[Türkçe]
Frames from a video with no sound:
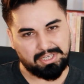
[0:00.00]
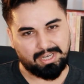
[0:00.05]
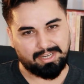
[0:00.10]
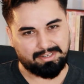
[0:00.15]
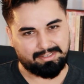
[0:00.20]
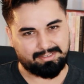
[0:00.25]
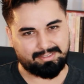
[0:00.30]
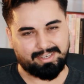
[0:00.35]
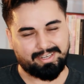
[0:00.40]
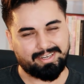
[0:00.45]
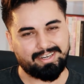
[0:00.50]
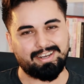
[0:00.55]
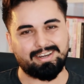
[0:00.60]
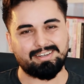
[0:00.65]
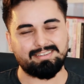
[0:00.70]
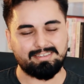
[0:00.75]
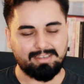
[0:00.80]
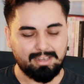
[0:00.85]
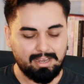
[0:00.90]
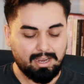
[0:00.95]
bir tanesi
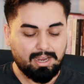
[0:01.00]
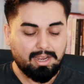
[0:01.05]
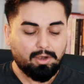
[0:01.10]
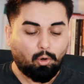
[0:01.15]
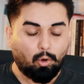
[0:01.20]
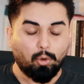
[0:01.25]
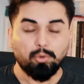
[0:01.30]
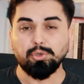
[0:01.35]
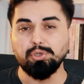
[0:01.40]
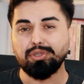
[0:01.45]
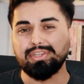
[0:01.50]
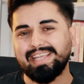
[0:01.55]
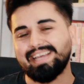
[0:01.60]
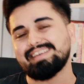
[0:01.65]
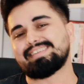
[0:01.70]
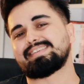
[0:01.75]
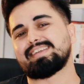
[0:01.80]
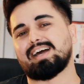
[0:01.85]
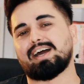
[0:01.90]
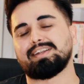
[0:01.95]
Eneas. Onun
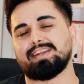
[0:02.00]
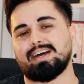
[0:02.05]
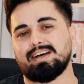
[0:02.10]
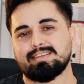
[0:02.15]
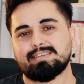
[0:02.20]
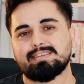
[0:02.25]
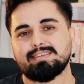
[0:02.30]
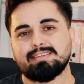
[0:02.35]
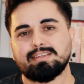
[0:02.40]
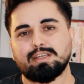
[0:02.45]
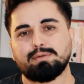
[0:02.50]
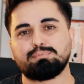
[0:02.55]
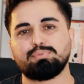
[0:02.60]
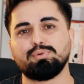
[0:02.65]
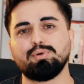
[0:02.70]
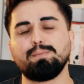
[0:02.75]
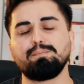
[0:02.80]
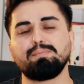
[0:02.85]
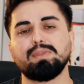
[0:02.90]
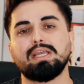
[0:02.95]
destanı aslında
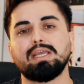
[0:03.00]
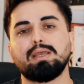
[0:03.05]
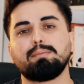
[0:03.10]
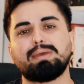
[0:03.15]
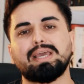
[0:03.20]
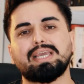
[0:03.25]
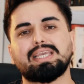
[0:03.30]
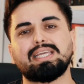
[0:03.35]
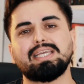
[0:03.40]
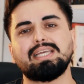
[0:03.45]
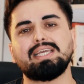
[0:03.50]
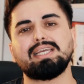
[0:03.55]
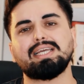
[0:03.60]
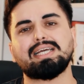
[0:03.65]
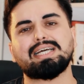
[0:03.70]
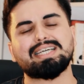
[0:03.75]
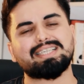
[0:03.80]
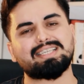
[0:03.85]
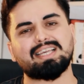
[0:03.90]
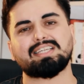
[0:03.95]
bu.
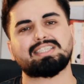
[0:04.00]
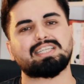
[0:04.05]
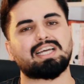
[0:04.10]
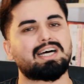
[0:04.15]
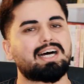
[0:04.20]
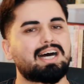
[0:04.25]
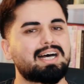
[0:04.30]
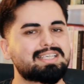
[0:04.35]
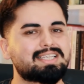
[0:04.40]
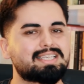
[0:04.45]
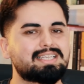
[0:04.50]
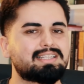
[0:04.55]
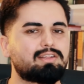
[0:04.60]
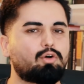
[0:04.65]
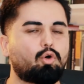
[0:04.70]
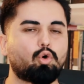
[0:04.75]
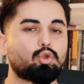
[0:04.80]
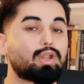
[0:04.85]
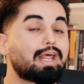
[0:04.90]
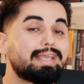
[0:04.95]
Peki kısaca
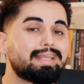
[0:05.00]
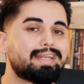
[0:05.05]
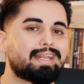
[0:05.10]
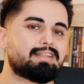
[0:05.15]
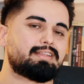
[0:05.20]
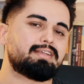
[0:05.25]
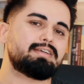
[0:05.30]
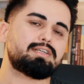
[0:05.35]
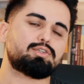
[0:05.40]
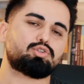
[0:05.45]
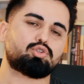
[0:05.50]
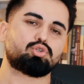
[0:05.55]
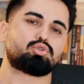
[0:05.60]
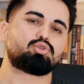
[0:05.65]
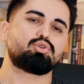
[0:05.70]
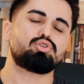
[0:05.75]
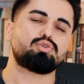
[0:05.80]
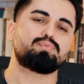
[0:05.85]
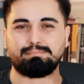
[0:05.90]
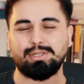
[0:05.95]
aslında olayı nedir?
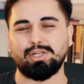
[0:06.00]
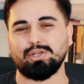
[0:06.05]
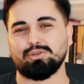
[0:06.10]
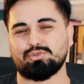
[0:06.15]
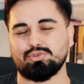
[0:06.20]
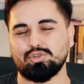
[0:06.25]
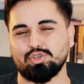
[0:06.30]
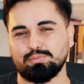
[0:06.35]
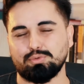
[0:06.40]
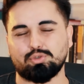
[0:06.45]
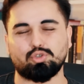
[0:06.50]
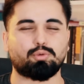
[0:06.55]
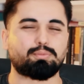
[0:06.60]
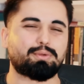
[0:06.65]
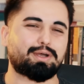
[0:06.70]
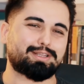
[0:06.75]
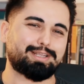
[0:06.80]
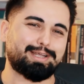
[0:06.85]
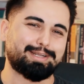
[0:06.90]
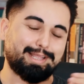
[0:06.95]
Şudur. Biliyorsunuz bu
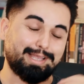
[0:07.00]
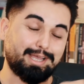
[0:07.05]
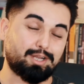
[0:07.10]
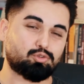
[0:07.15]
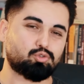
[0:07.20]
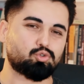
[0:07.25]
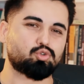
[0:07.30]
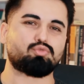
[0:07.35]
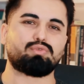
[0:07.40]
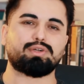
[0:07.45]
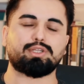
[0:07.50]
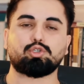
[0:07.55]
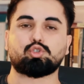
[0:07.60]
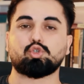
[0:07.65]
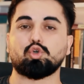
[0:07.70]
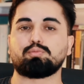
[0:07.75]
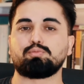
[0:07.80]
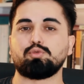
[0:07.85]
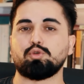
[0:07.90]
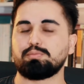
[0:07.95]
topraklarda yani Truva'da
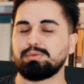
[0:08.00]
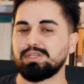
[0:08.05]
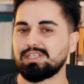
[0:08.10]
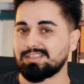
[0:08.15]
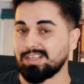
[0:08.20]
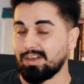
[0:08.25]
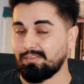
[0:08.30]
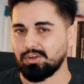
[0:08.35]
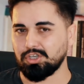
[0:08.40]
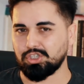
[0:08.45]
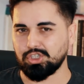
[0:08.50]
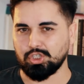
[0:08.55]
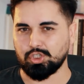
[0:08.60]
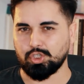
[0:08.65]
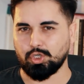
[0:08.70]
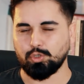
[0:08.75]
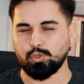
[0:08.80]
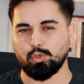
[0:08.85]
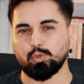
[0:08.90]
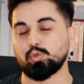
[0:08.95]
çok büyük bir savaş
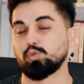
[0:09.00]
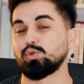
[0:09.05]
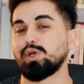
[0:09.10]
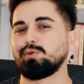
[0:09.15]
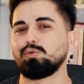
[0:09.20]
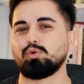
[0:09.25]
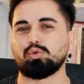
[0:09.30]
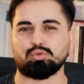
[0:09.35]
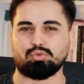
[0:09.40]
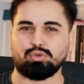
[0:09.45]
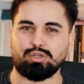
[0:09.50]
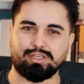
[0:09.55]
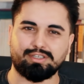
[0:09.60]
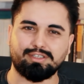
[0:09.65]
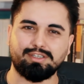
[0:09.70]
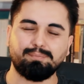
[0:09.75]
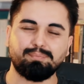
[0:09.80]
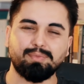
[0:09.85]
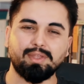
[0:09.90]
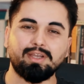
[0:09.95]
yaşanıyor. Yunan
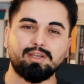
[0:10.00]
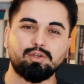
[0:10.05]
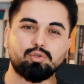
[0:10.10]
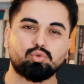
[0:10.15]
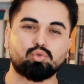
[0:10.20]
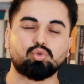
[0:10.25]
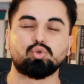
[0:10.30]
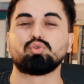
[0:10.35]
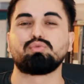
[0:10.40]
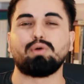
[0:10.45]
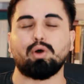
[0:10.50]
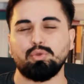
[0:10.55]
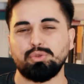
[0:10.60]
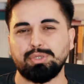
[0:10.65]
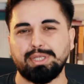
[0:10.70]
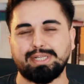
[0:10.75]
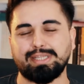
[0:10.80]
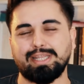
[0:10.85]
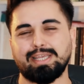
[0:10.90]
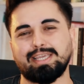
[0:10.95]
orduları Truva
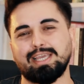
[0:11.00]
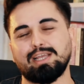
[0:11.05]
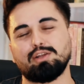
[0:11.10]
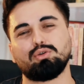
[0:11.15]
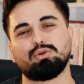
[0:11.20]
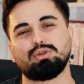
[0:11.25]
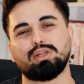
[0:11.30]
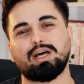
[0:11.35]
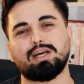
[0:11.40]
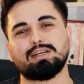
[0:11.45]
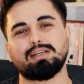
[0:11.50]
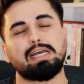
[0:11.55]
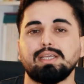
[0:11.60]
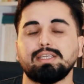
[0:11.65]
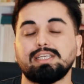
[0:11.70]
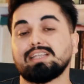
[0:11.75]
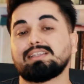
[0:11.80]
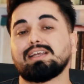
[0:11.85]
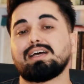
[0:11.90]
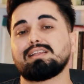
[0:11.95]
önlerine geliyorlar
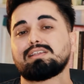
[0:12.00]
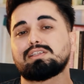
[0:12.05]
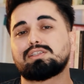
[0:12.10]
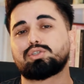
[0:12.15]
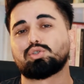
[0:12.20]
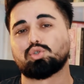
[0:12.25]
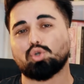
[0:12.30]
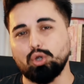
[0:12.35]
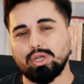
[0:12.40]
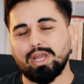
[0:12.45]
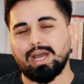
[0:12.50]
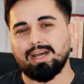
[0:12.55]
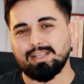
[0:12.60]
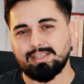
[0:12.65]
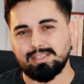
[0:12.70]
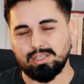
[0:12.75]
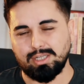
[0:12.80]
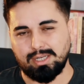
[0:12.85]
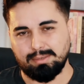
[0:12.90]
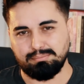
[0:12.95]
ya da Troya
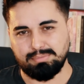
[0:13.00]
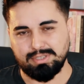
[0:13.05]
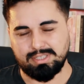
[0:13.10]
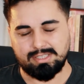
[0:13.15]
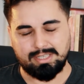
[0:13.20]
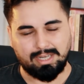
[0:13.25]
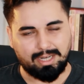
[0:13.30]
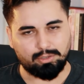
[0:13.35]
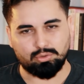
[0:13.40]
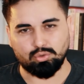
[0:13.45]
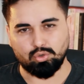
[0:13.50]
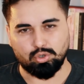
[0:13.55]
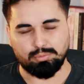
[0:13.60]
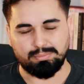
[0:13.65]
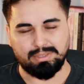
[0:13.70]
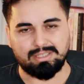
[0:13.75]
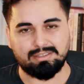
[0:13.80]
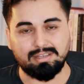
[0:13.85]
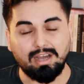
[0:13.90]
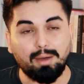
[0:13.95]
diyelim biz daha
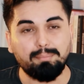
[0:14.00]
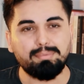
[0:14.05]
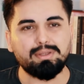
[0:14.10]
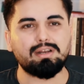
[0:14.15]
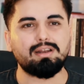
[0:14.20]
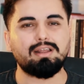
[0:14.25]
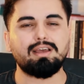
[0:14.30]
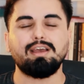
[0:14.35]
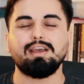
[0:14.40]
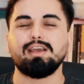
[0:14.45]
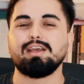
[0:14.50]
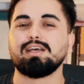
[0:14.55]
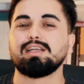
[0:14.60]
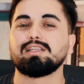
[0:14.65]
doğru bir tabirle